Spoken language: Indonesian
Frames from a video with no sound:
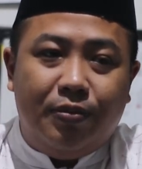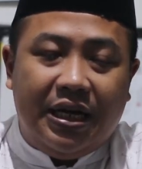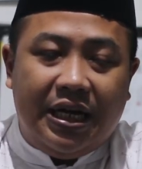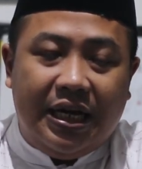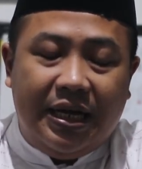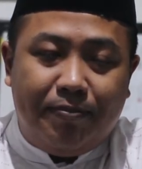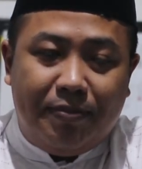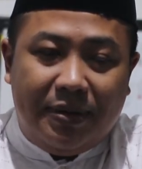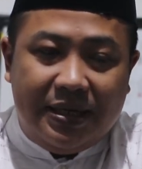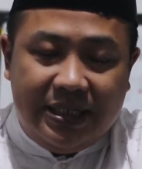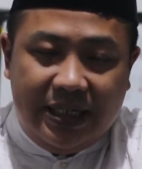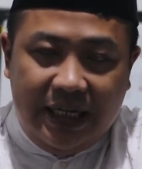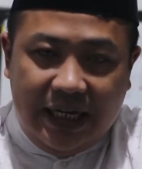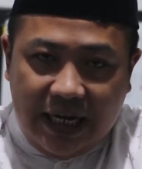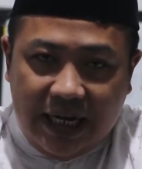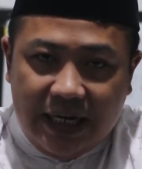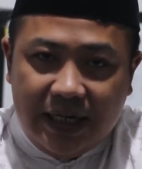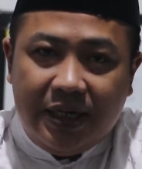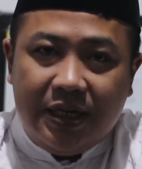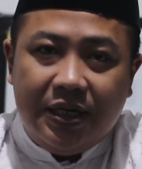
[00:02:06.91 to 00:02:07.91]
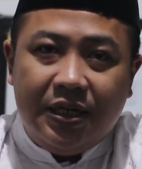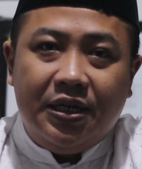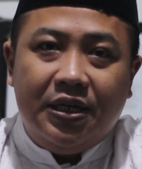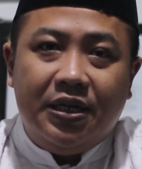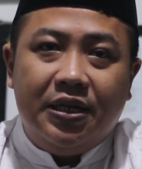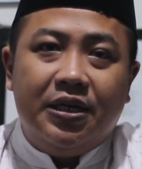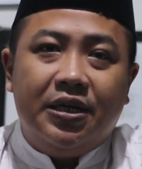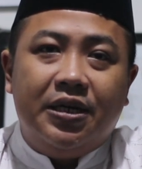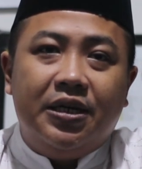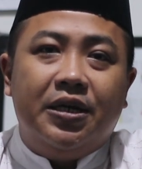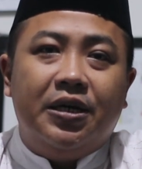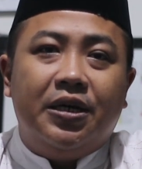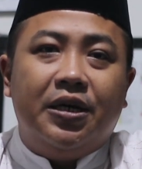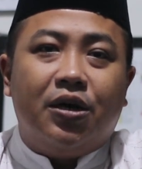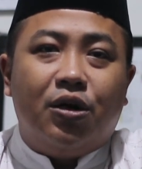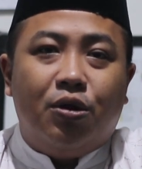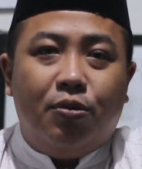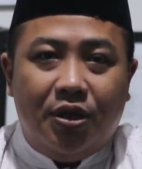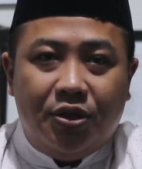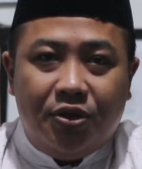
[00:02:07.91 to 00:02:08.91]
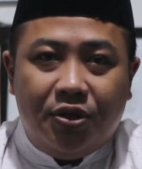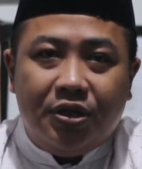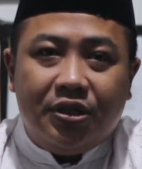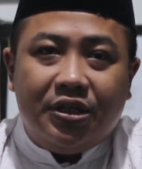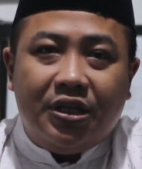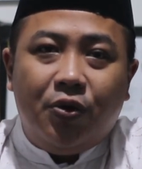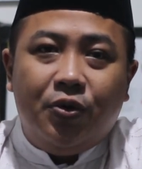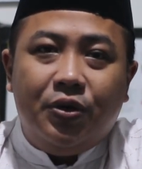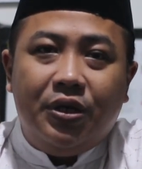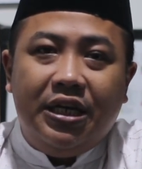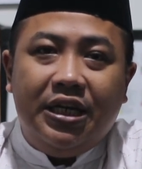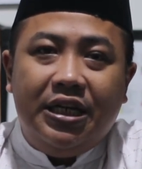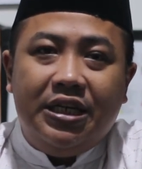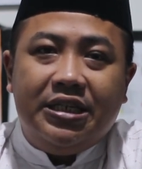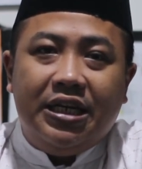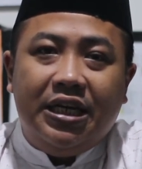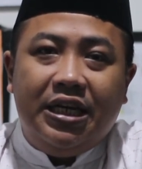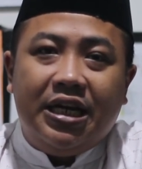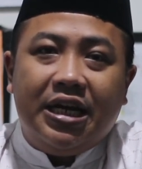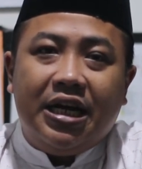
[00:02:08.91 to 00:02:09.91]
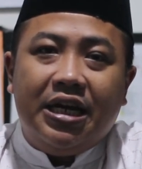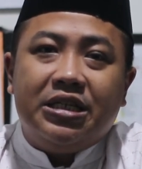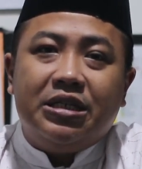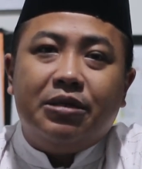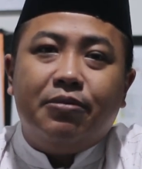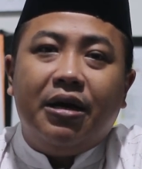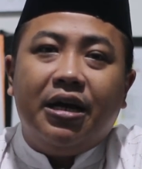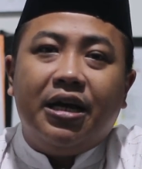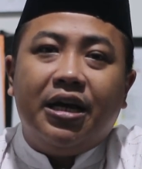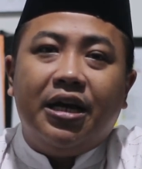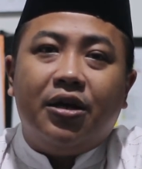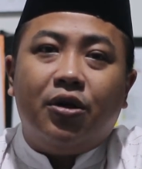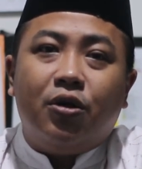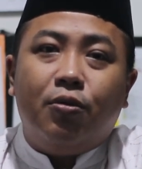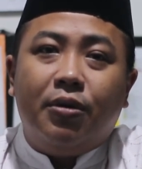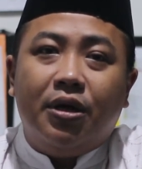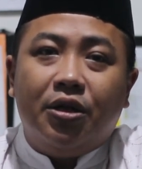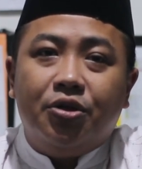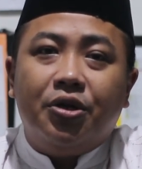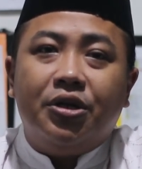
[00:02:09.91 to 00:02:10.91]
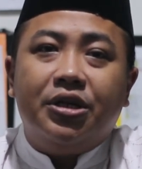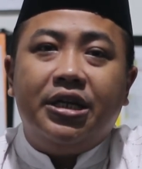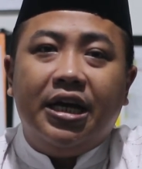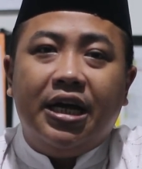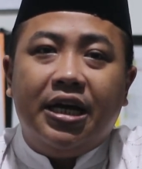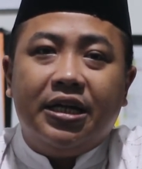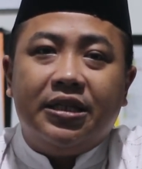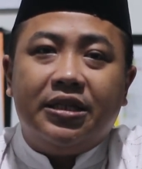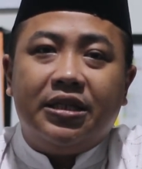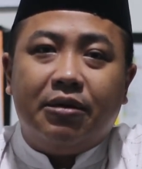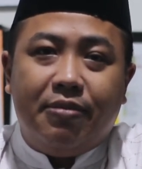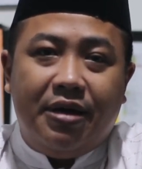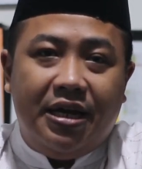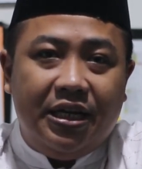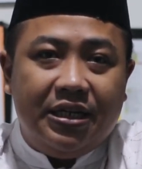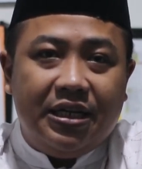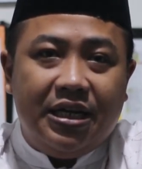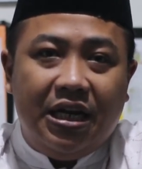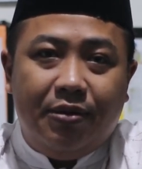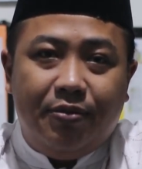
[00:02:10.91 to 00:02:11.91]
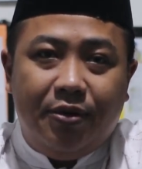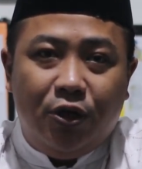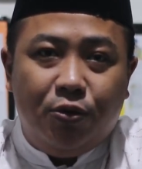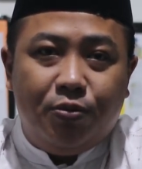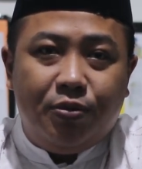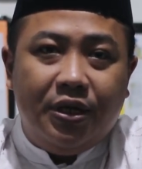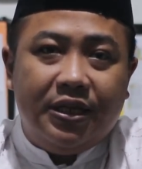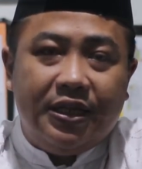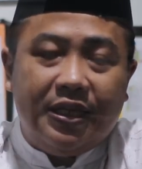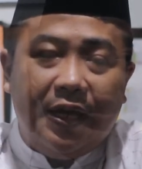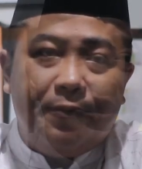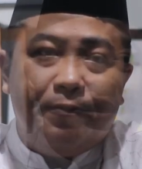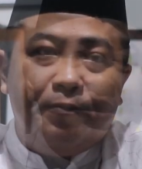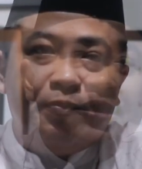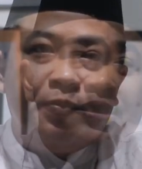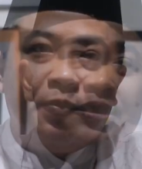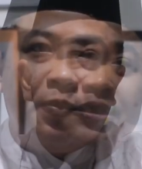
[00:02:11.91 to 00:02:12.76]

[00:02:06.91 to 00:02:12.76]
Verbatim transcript: Maka pastikan Ramadan tahun ini jadikan sebagai Ramadan yang terbaik dalam hidup kita.